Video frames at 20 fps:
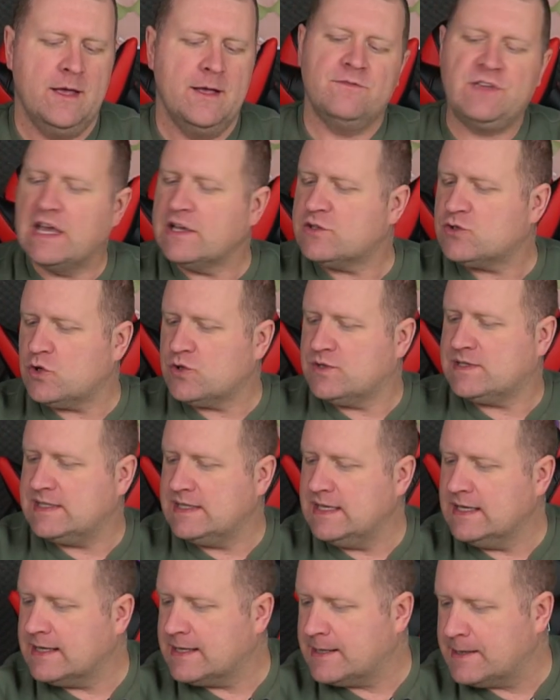Większość z
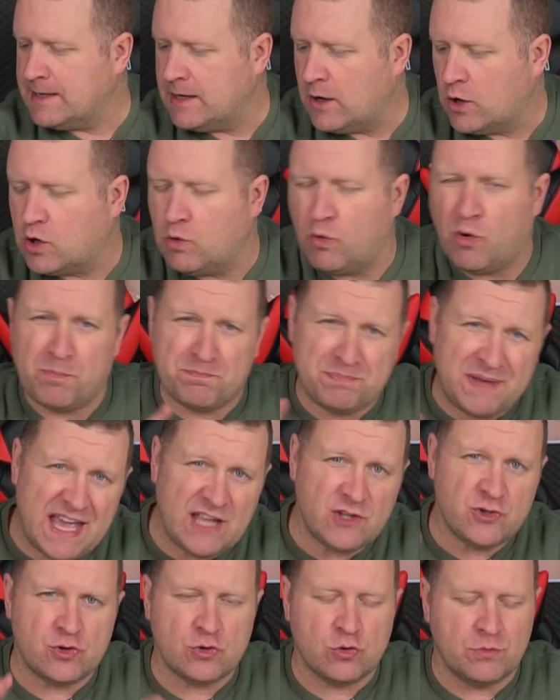nich e, około
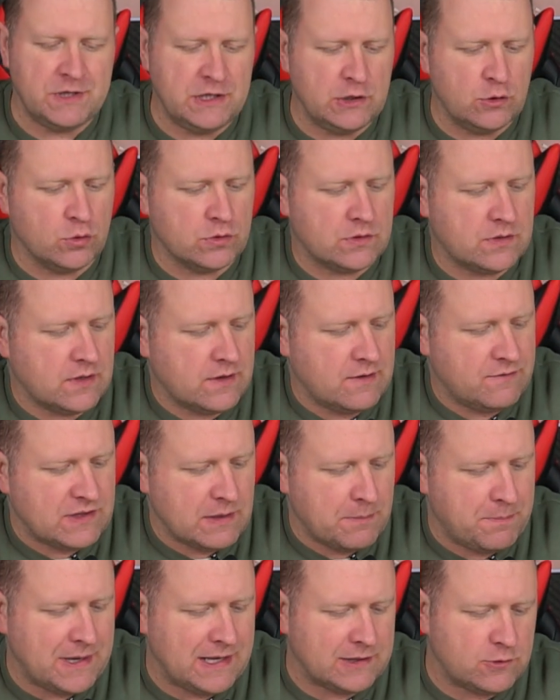5 minut e, w
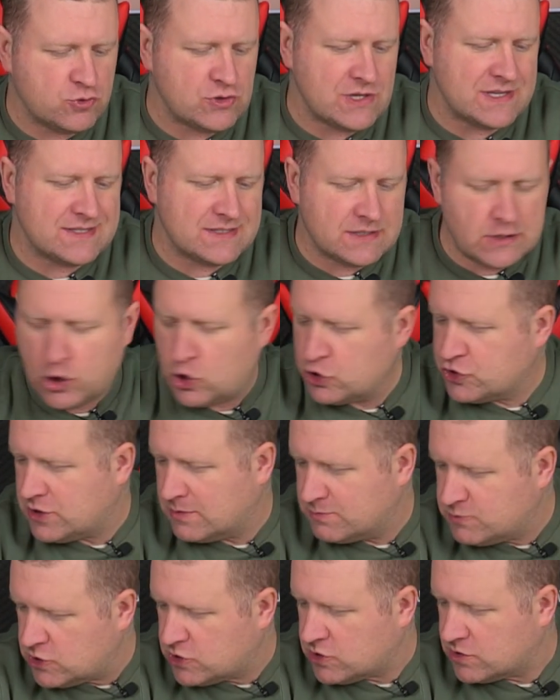temperaturze
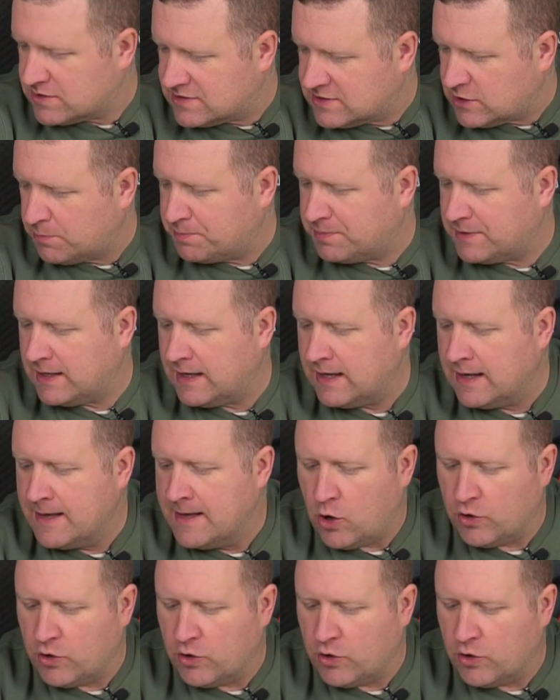180 stopni.